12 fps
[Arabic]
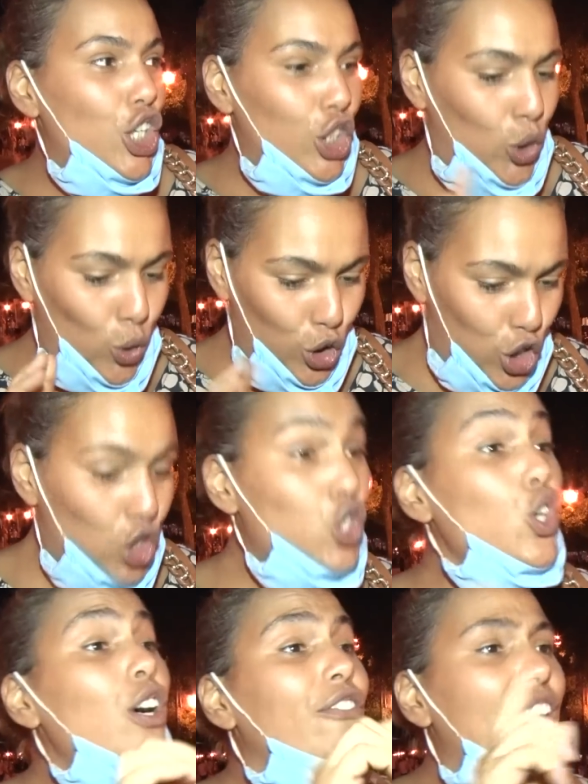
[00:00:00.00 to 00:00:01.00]
التونسي
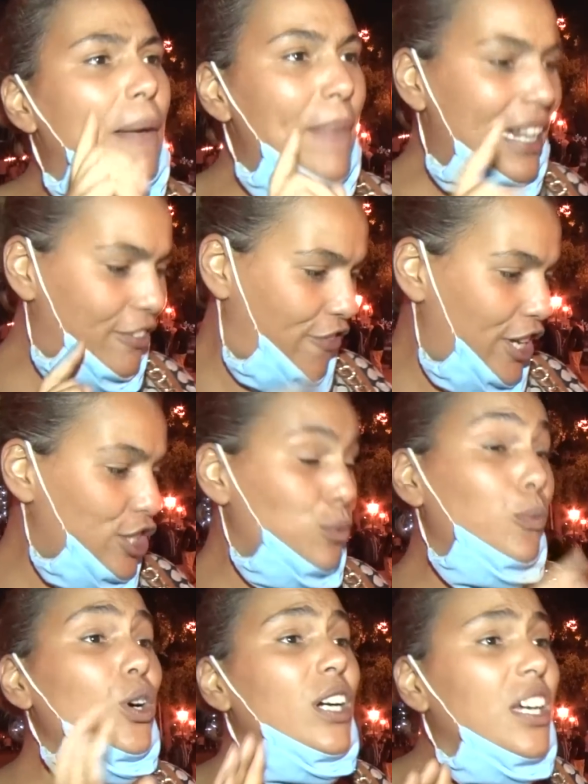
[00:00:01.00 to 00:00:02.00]
شوف عملت فيسبوك